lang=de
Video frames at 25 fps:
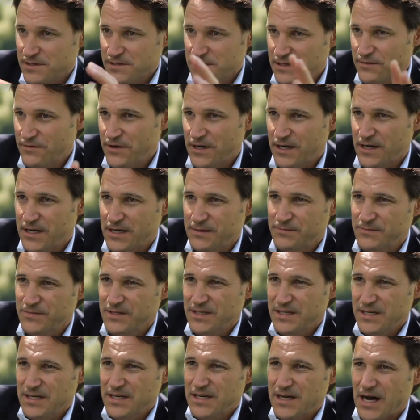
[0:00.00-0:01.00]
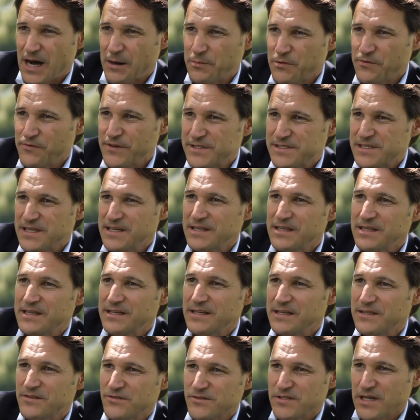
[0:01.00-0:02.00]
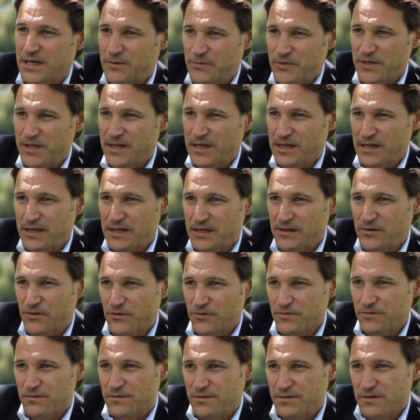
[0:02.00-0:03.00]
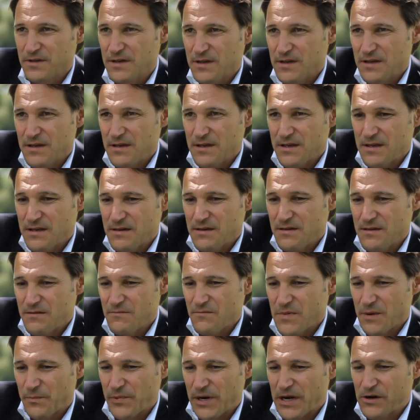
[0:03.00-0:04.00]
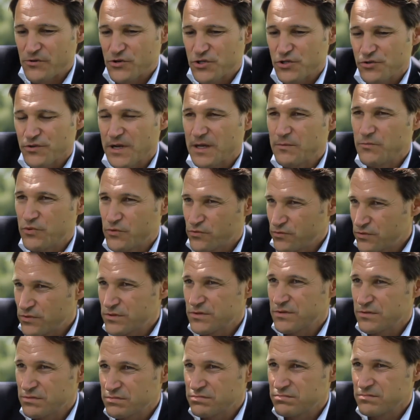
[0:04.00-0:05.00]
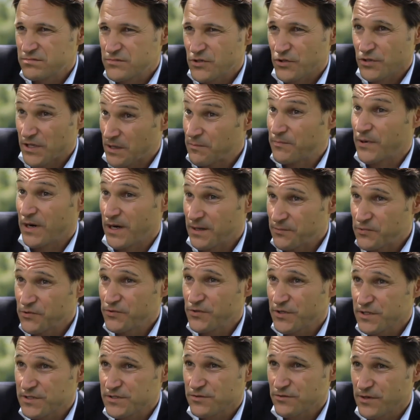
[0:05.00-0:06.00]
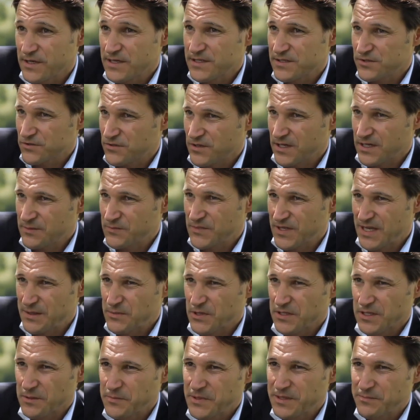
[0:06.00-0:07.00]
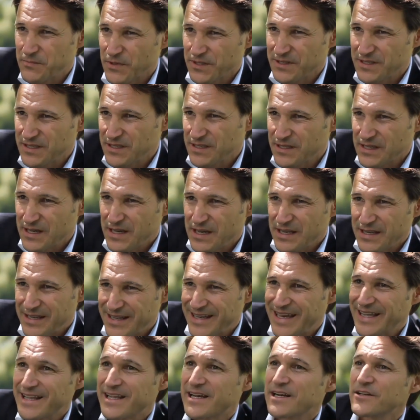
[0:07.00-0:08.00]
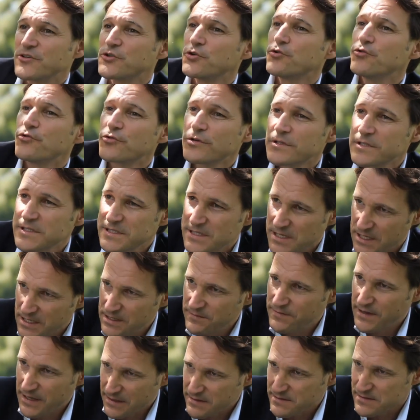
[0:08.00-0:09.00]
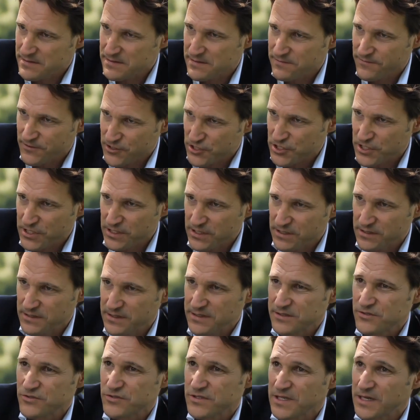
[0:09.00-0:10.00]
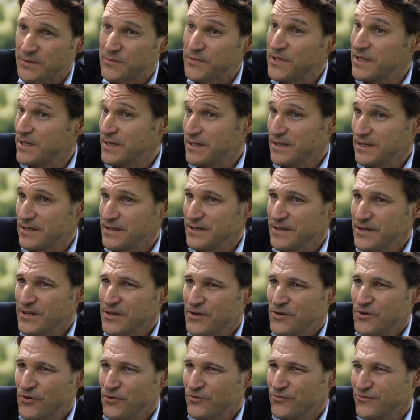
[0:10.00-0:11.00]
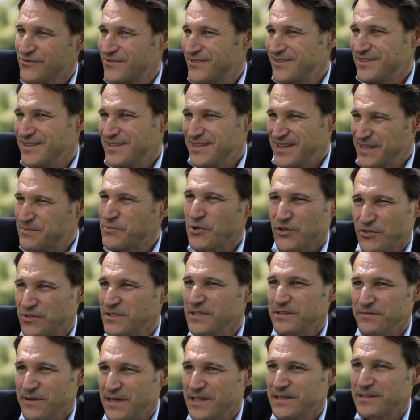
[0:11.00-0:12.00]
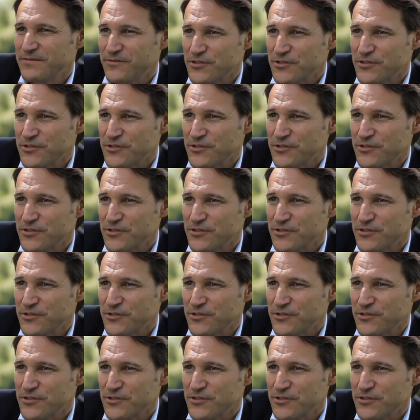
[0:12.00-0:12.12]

die wir haben, aber wir sehen nicht die Zusammenhänge. Und man braucht schon ein Buch, oder ein paar Bücher zu lesen zu einem Thema, damit man die, die Generatoren dieser Events versteht, die Zusammenhänge. Mhm. Und ich möchte die Welt